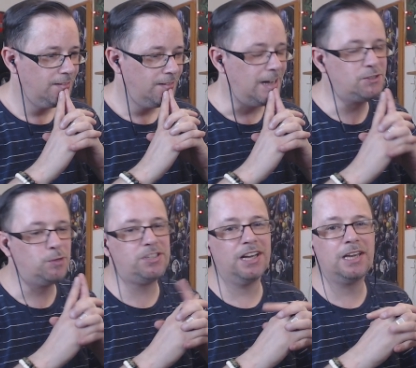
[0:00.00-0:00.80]
Ah ce
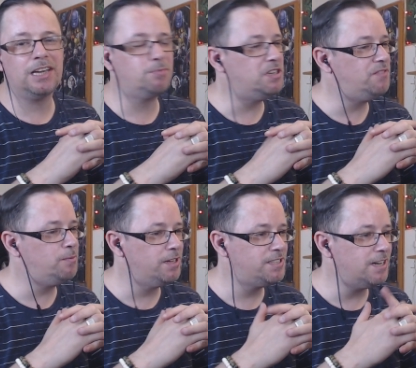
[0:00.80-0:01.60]
petit récap qui fait
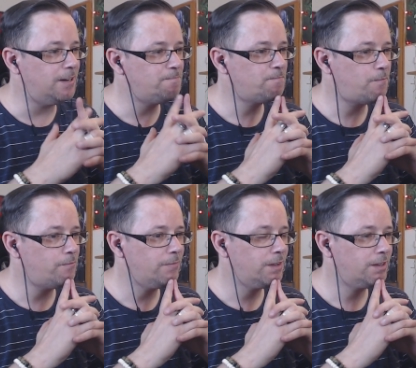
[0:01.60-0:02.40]
plaisir.
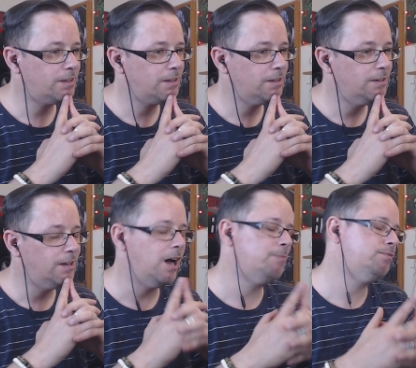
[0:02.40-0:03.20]

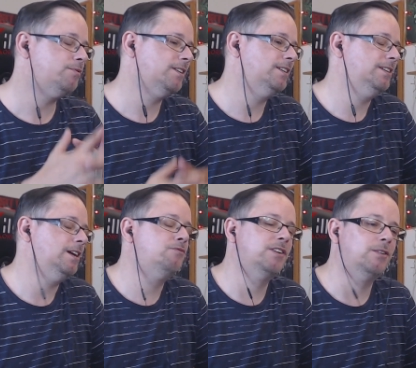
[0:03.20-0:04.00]
Ah putain,
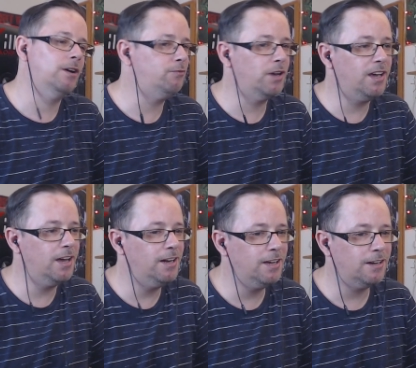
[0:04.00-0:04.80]
là vous faites, ah, vous
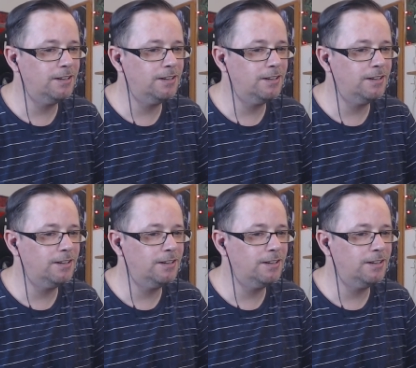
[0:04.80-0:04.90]
régalez les gars.